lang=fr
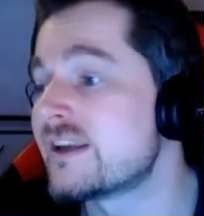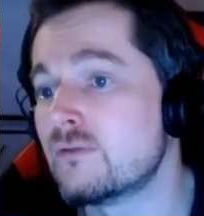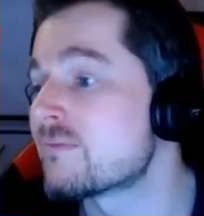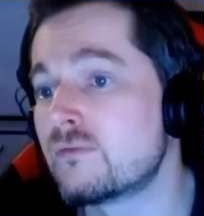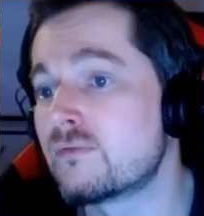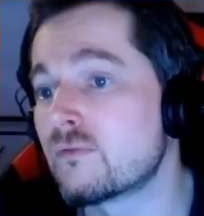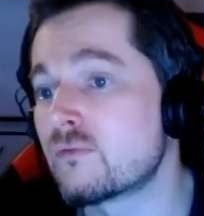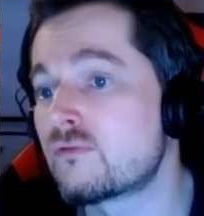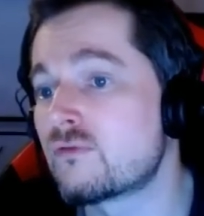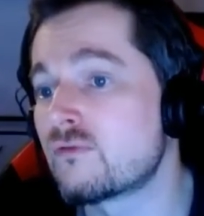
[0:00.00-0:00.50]
de
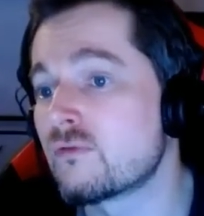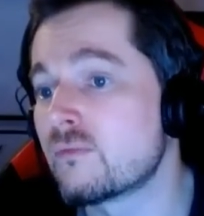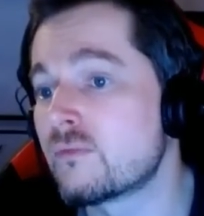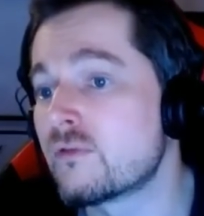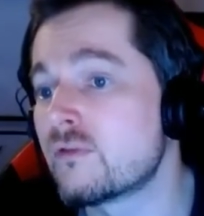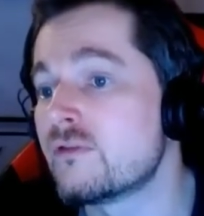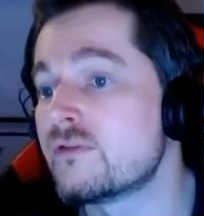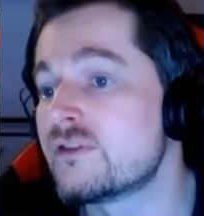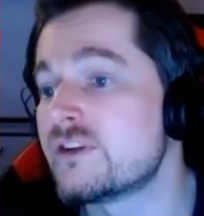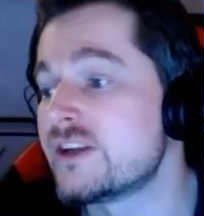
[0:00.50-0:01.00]
fonctions
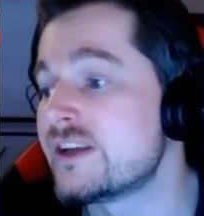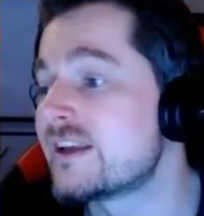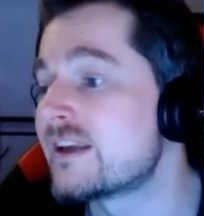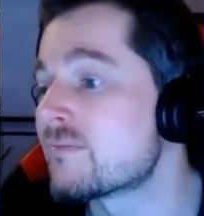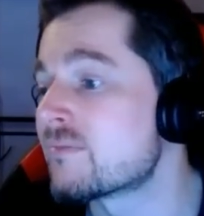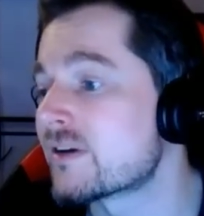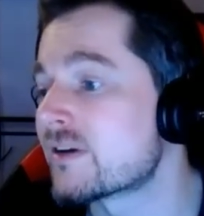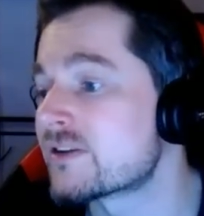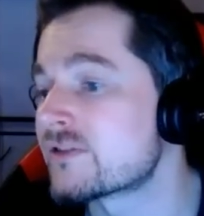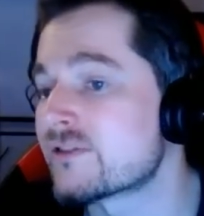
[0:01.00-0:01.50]
biologique,
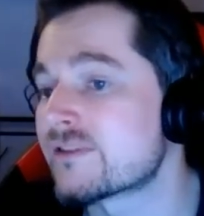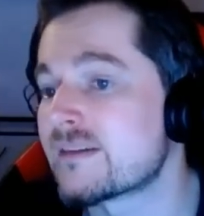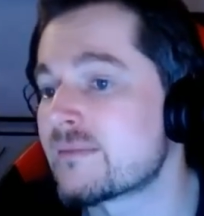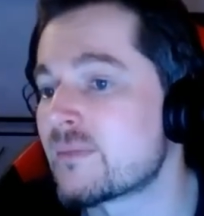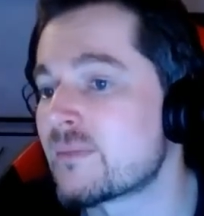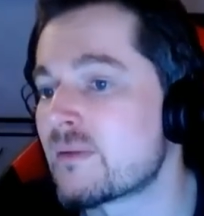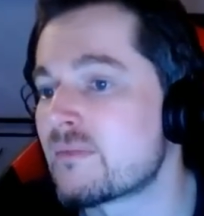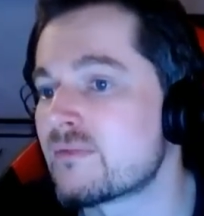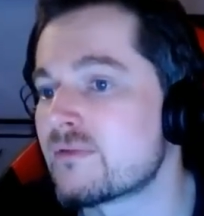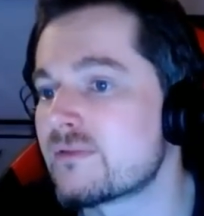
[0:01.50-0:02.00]
après j'en sais
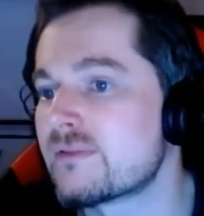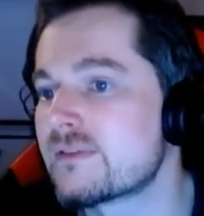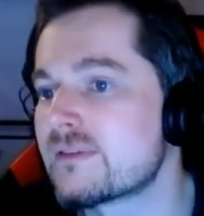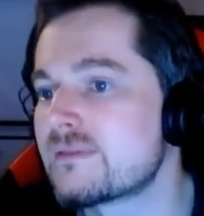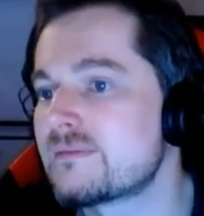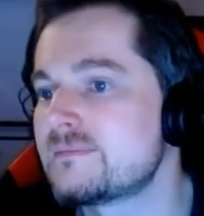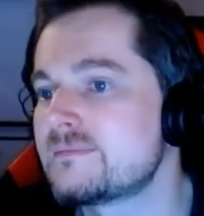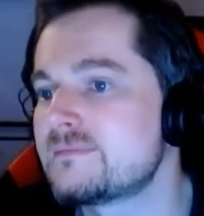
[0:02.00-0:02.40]
pas plus.